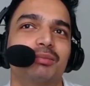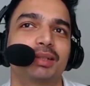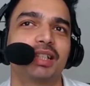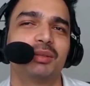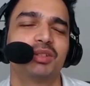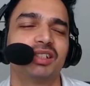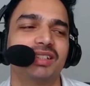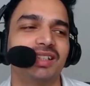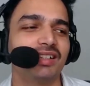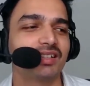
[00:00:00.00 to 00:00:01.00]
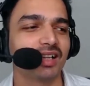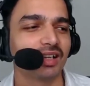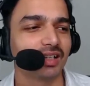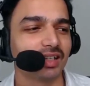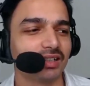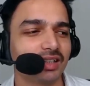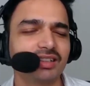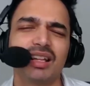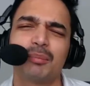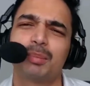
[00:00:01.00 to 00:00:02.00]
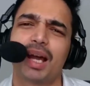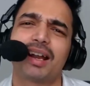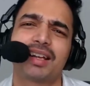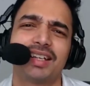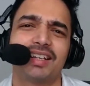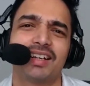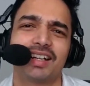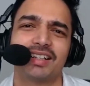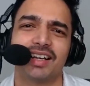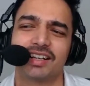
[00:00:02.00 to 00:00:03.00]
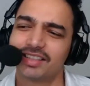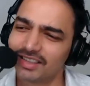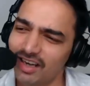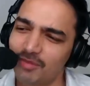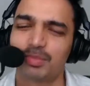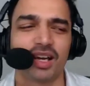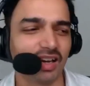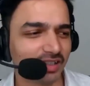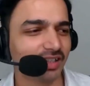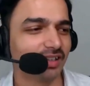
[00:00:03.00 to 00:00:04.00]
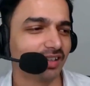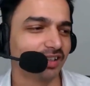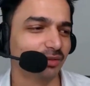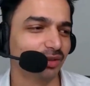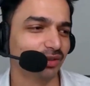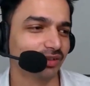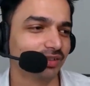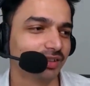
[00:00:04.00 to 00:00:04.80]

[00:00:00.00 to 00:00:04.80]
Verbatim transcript: पता नहीं मुझे दिल सा लग गया था इतना प्यारा खेल रहे थे यार इतना प्यारा खेल रहे थे वो लोग